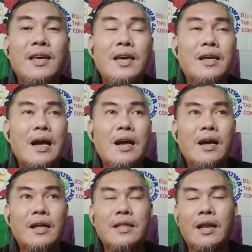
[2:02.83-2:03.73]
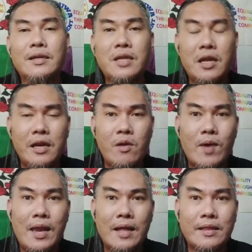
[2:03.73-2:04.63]
Ika nga, dahil kasi
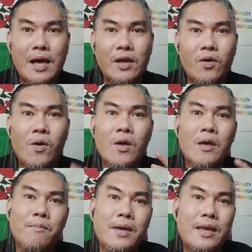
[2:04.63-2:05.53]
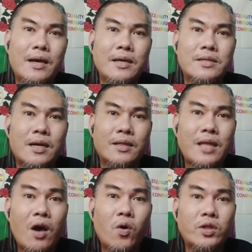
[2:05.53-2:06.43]
naniniwala tayo bilang isang
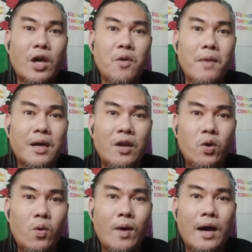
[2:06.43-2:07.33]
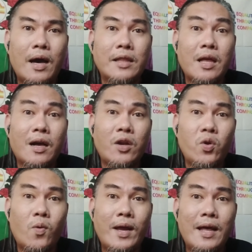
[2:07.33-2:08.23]
tao, tayo may kaluluwa at ang
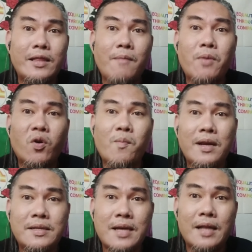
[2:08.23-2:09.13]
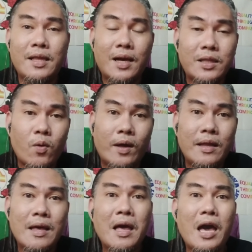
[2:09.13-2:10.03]
kaluluwa natin pag umalis sa ating katawan
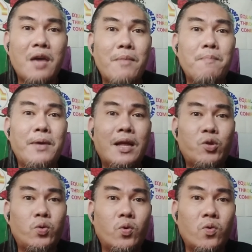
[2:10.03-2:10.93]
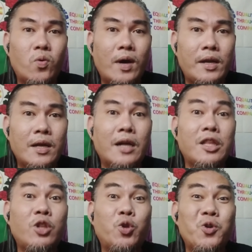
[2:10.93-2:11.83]
ay may pinatutunguhan at
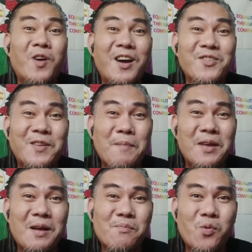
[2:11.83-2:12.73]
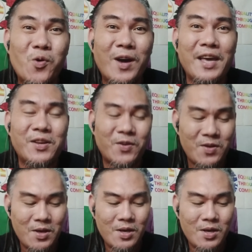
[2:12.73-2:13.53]
ito yung nga yung kabilang buhay. No?